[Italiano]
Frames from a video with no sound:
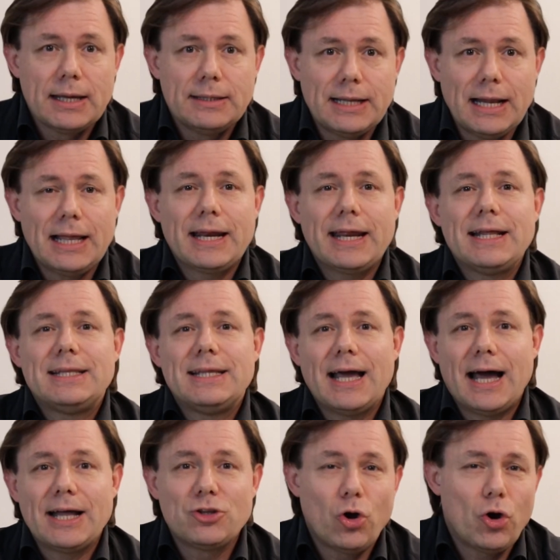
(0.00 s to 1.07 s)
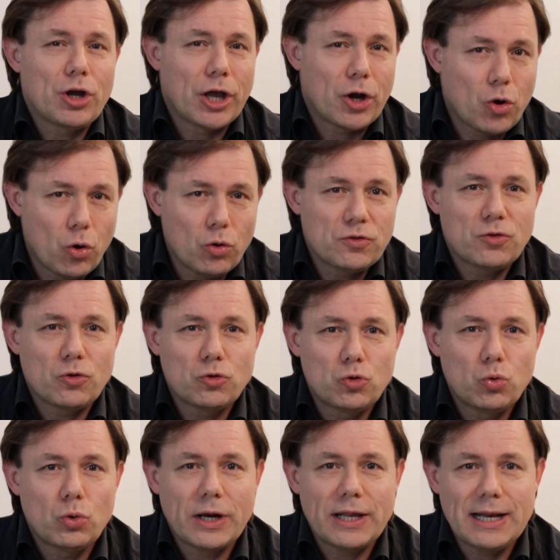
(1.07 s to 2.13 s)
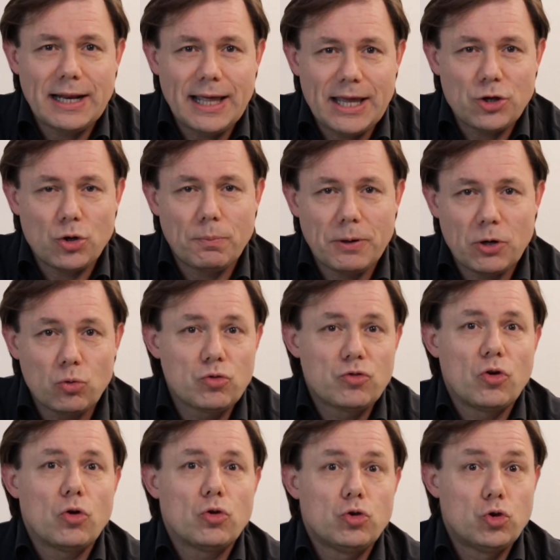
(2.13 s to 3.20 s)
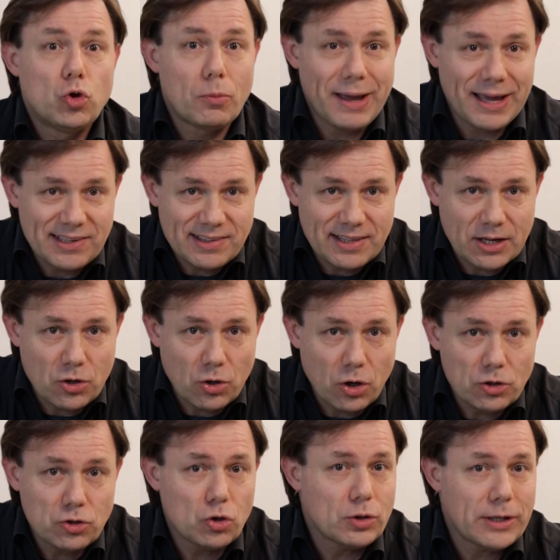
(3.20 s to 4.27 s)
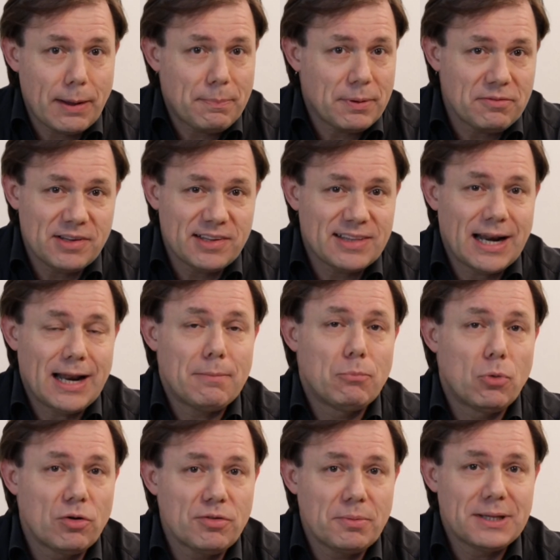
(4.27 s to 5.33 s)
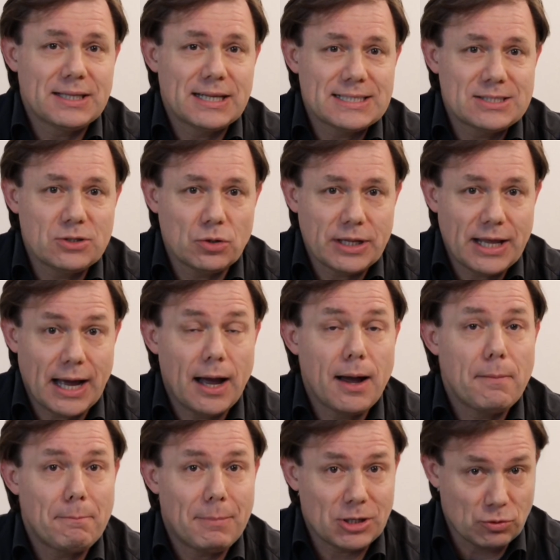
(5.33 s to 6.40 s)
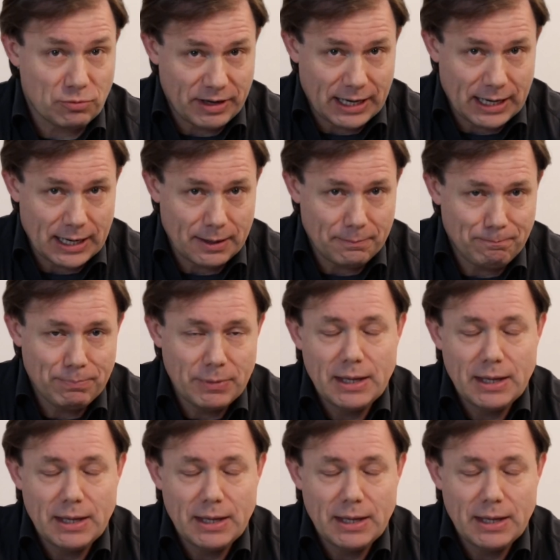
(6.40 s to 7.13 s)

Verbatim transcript: Nelle reti ad oghe con struttura in legno per uso domestico non è prevista la movimentazione a manovella.